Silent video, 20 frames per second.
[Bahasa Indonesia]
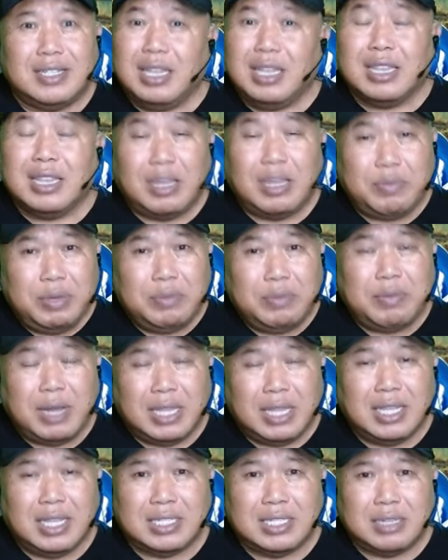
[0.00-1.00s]
tapi
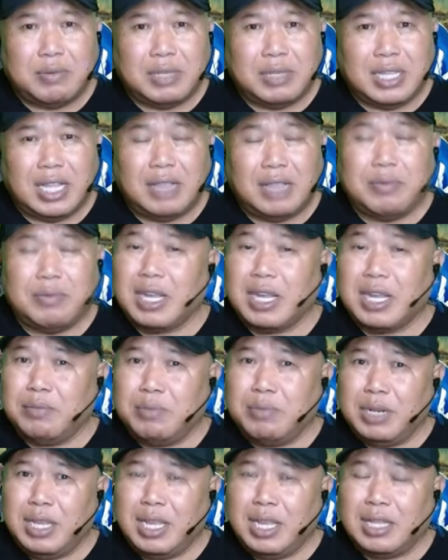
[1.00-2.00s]
mata sahabat alam akan
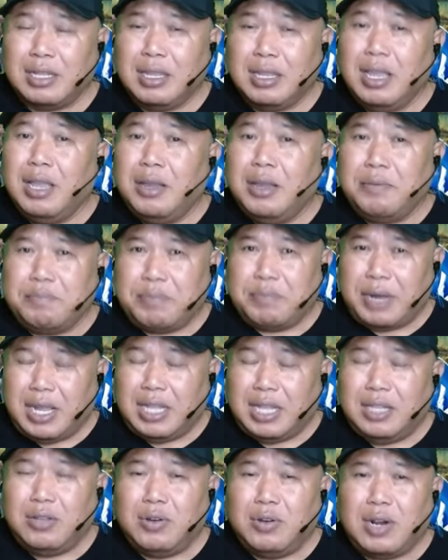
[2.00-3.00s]
melihat
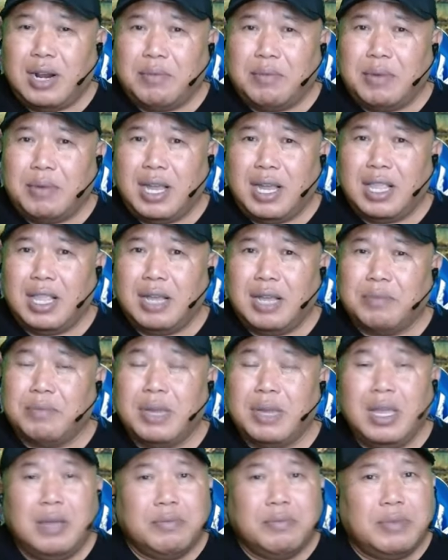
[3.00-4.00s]
panorama alam,
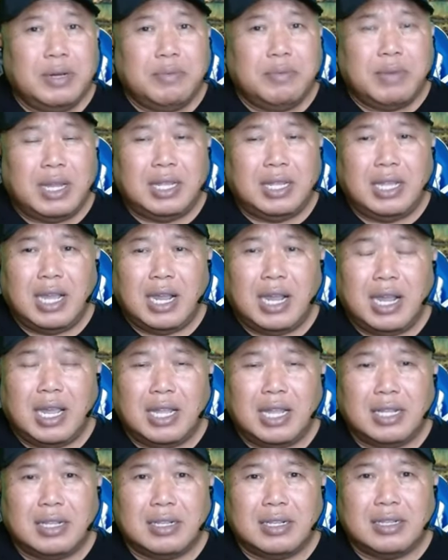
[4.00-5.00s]

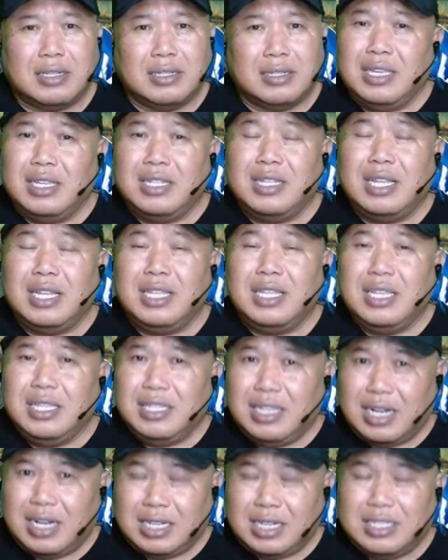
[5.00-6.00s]
pemandangan, dan
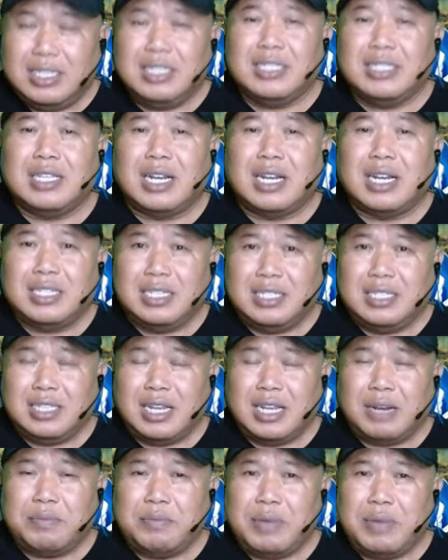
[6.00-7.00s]
interaksi-interaksi
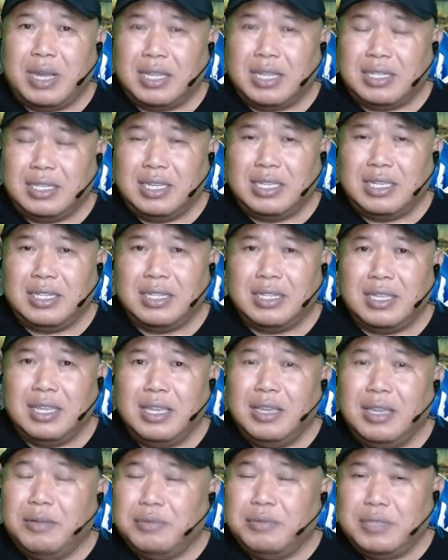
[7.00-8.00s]
secara batin
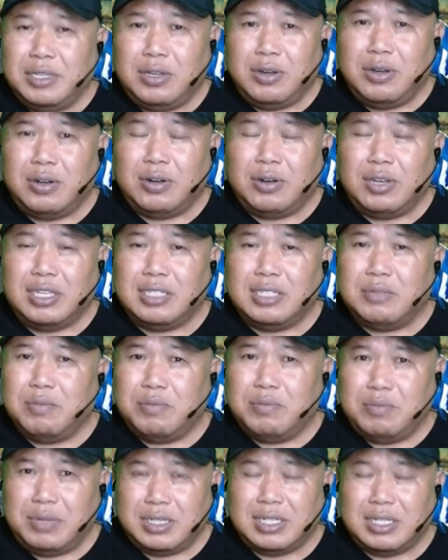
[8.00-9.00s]
psikologis
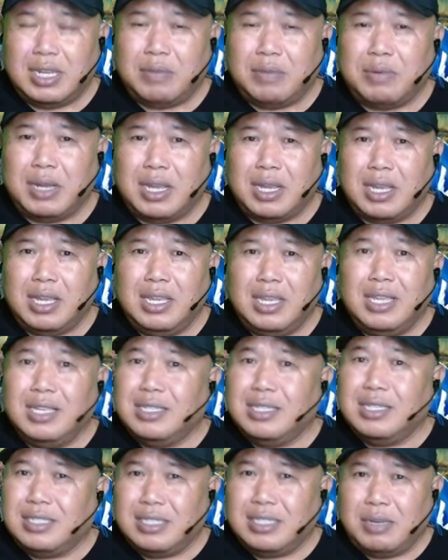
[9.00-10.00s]
bersama
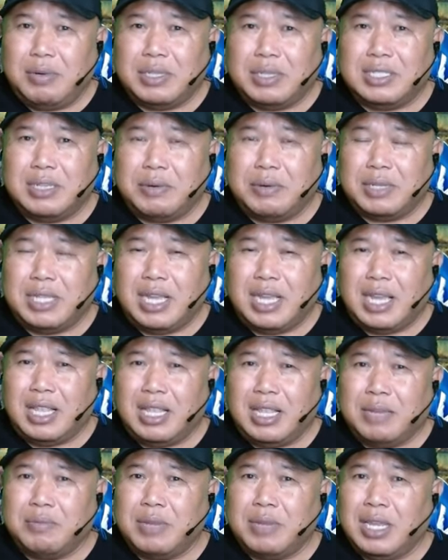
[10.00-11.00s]
sahabat-sahabat
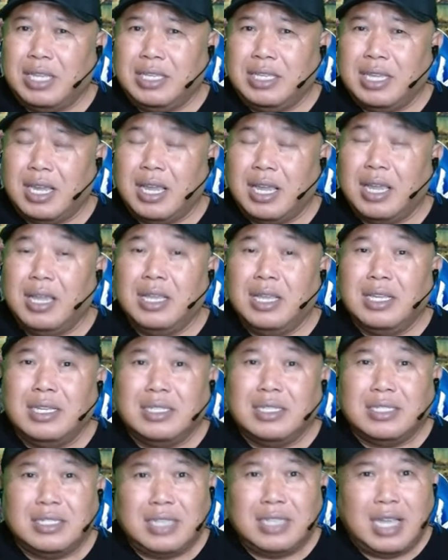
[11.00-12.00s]
alam lainnya
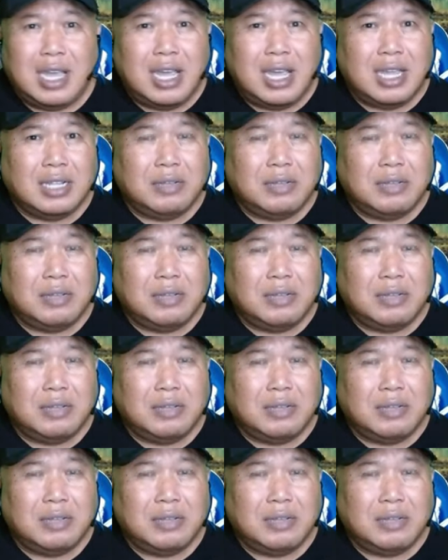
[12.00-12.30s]
saat